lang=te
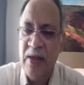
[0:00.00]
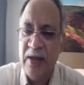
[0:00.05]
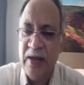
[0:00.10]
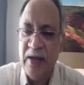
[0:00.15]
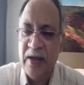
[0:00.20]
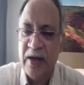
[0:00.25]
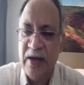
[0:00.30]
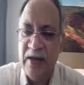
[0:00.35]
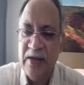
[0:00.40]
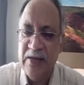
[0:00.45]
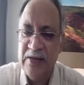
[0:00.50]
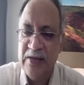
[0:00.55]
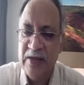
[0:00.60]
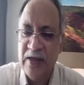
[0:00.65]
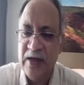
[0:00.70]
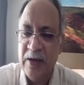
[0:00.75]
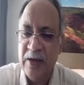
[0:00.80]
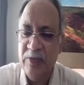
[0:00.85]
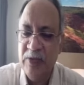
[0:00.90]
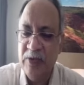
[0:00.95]
ఇక్కడి నుంచి
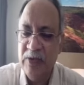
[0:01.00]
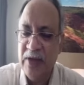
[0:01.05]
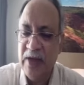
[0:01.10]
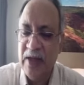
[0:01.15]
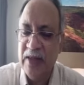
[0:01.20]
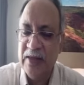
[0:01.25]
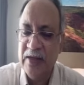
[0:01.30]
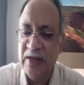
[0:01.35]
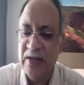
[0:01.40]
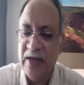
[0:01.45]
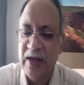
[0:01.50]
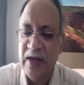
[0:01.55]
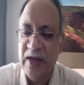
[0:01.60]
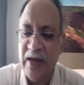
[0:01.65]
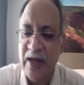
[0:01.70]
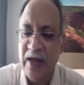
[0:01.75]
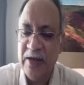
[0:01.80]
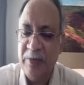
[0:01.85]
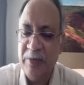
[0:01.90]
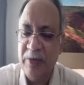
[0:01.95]
ఇంకా ముందుకెళ్తాయా
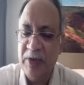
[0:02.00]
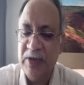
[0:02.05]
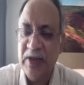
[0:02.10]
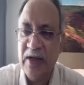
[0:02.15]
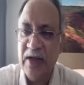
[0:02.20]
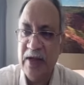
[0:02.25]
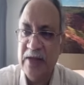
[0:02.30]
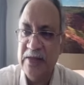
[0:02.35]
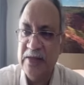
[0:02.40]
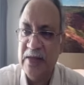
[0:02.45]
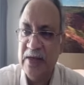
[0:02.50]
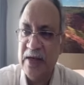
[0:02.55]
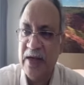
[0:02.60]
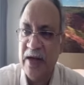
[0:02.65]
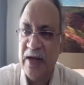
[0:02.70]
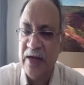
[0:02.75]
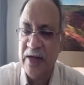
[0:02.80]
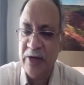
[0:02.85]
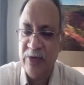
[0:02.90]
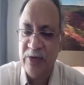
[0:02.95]
లేకపోతే కాస్త
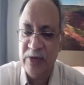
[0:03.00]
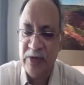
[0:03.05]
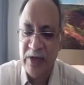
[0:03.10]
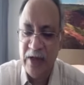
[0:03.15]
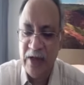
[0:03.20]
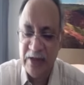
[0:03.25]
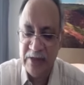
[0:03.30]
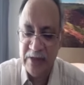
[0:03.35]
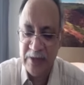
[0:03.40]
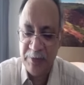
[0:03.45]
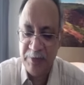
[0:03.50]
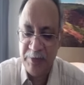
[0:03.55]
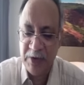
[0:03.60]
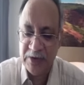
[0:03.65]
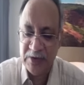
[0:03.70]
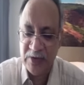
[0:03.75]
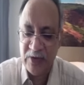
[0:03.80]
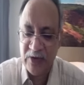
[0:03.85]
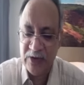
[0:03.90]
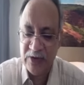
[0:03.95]
కరెక్ట్ అవుతాయా అని
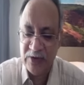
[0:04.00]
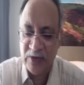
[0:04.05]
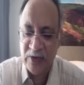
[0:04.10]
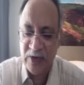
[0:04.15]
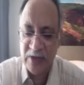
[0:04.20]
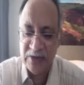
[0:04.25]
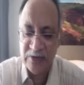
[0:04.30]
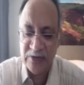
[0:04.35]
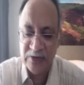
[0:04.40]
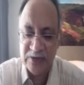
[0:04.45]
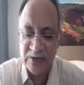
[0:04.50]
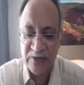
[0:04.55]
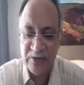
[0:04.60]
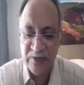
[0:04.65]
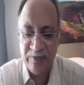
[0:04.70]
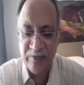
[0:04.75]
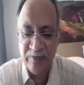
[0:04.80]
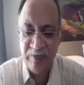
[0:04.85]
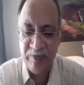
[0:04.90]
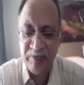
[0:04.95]
చెప్పేసి కూడా చూడాల్సి
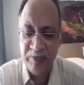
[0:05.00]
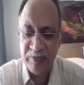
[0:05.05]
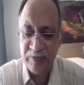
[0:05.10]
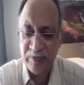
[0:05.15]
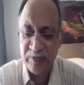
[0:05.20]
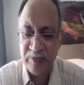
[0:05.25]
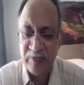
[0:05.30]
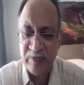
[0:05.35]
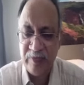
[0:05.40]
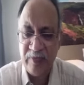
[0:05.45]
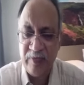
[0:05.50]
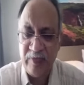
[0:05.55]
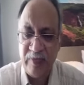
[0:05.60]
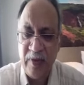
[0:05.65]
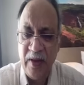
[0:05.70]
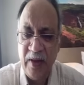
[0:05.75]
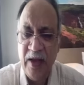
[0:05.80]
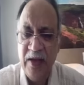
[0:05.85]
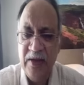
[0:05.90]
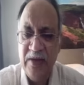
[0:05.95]
వస్తుంది
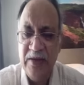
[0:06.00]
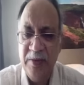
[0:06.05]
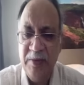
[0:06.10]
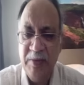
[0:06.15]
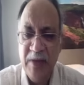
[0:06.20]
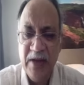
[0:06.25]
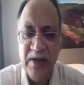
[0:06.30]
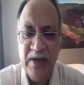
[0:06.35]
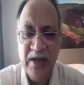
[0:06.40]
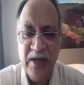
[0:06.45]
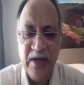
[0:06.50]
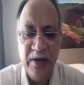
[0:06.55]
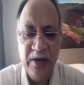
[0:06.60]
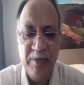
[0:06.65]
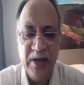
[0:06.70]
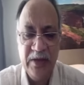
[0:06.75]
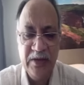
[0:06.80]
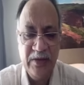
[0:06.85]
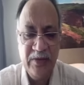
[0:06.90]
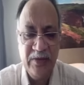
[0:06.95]
అయితే మన దగ్గర
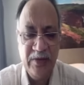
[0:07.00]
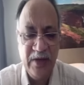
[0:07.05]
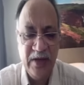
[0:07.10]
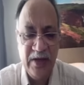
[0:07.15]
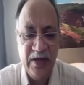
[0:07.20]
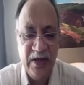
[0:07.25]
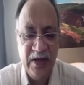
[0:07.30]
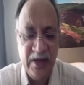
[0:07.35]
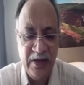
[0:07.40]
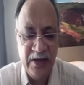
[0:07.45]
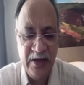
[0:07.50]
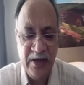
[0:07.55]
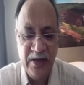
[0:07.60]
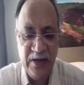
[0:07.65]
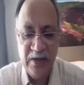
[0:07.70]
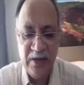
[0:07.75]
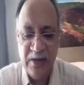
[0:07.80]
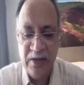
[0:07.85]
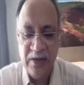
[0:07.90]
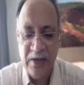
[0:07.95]
మాత్రం క్లియర్లీ
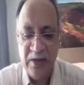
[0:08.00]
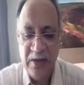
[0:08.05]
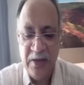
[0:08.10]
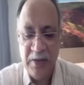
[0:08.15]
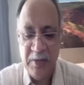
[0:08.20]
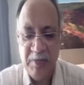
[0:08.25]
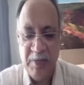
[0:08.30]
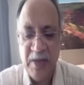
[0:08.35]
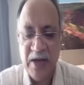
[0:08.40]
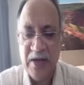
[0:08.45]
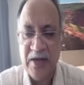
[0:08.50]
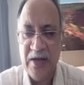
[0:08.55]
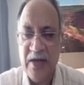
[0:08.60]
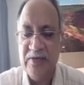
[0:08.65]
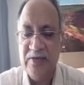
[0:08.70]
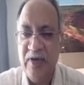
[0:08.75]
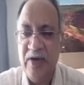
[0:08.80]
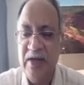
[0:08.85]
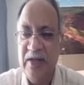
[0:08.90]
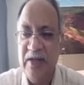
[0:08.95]
మార్కెట్
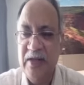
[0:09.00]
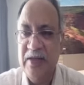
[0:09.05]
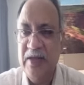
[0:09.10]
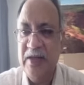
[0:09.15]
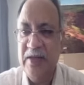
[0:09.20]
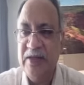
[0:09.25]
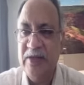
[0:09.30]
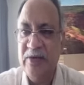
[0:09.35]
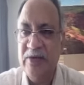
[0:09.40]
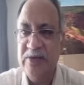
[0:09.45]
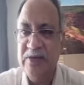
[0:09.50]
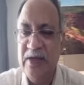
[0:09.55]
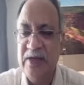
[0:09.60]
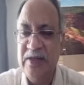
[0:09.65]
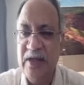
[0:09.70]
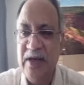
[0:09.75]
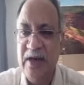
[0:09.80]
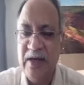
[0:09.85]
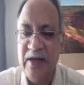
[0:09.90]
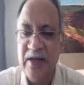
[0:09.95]
ట్వంటీ త్రీ థౌజండ్
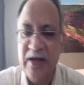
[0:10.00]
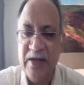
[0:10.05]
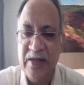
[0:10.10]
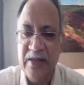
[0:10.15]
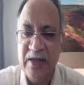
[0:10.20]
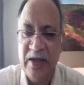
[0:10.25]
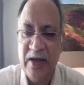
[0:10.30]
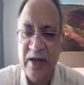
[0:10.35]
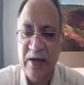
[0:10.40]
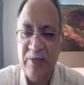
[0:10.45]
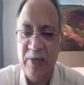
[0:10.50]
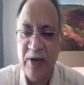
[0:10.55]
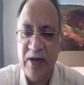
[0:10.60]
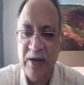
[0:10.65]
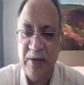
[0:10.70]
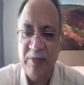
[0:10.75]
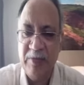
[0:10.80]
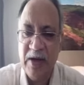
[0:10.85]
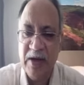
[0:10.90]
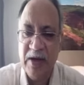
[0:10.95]
త్రీ హండ్రెడ్ దగ్గర
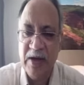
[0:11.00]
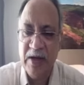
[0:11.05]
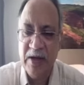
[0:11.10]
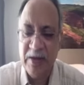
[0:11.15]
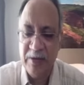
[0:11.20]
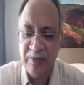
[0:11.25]
అనమాట బాగా